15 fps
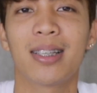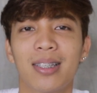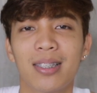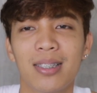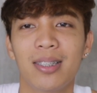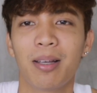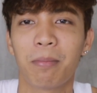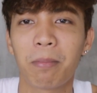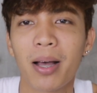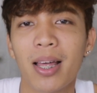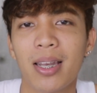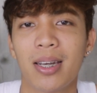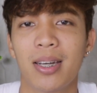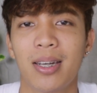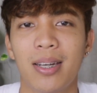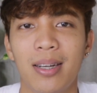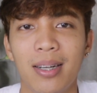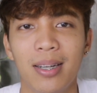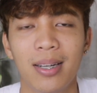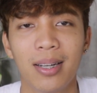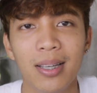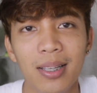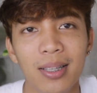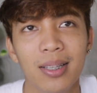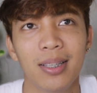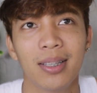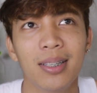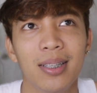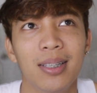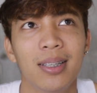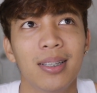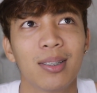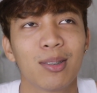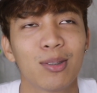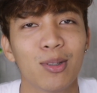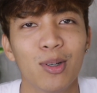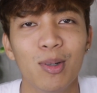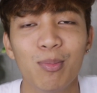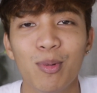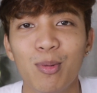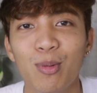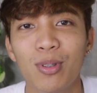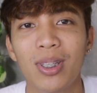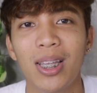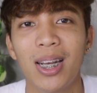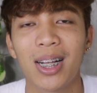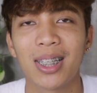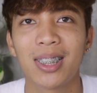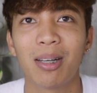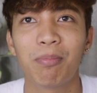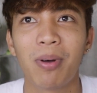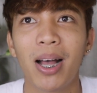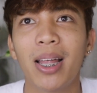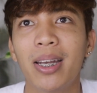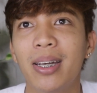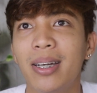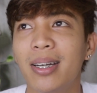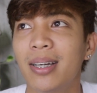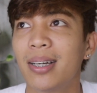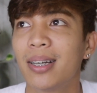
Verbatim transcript: Yes, Japan. Gusto kong pumunta ng Japan.